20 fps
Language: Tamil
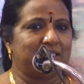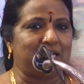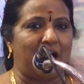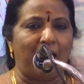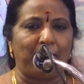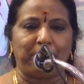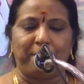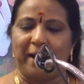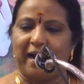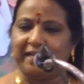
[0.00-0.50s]

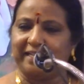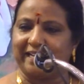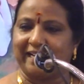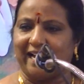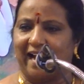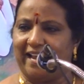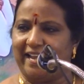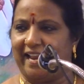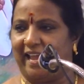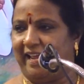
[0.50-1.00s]
சாப்பாட்டு
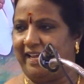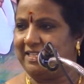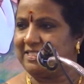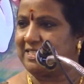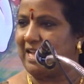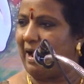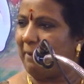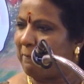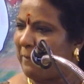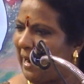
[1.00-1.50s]
கண்ணன்
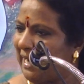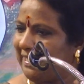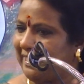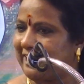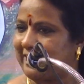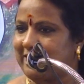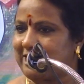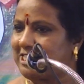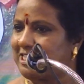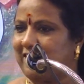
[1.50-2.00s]
சாப்பாட்டு
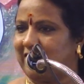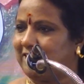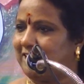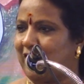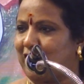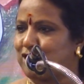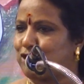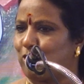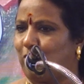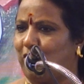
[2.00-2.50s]
கிருஷ்ணன்
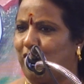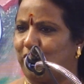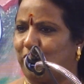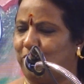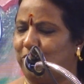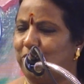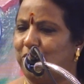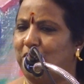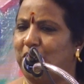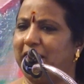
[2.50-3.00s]
தானே
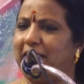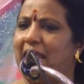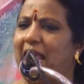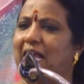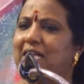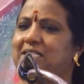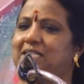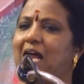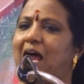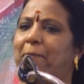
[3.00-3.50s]
சொல்லணும்
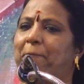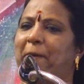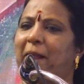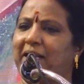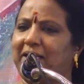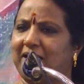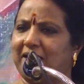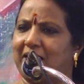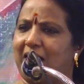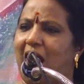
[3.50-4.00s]
ஏன்
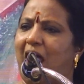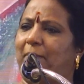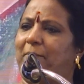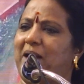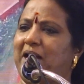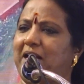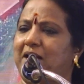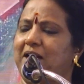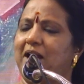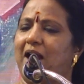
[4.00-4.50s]
சாப்பாட்டு
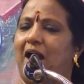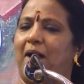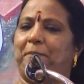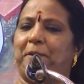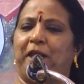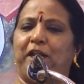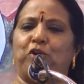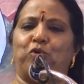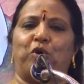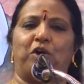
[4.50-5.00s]
ராமன்
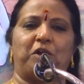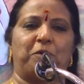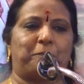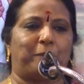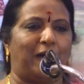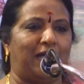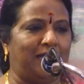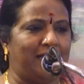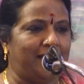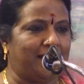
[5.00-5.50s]
அப்படின்னு ஒரு
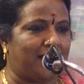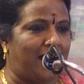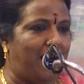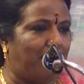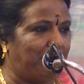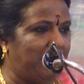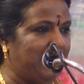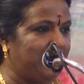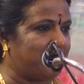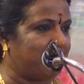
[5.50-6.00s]
பழி
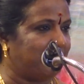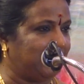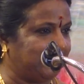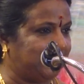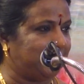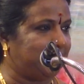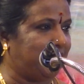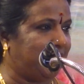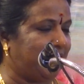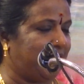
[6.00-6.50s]
ராமருக்கு
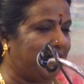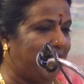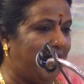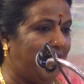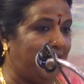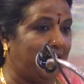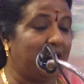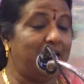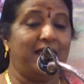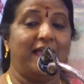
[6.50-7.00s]
வந்தது
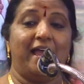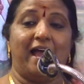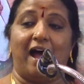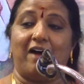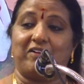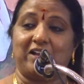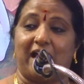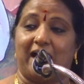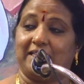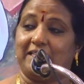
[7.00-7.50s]
என்றால் அவர்